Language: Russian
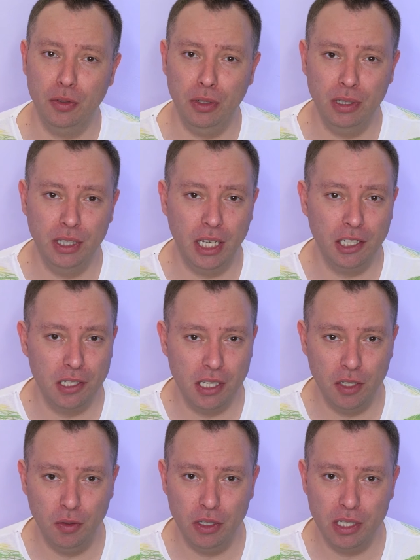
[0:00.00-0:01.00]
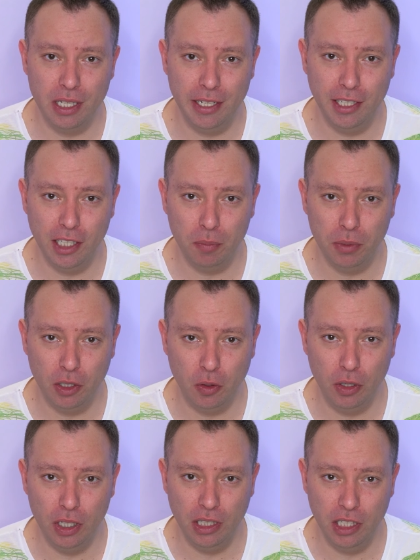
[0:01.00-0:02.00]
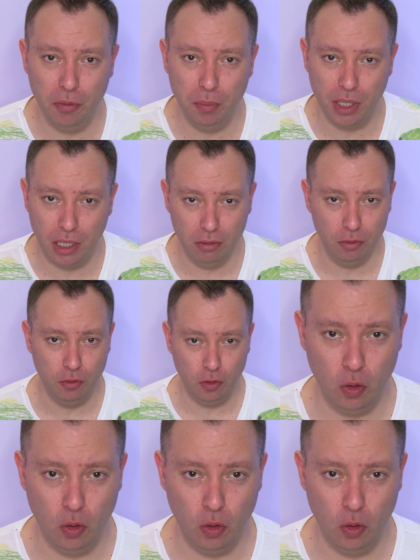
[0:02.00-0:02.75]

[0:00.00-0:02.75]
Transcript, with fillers: ролл. Даже за 90 лет я бы такое не брал.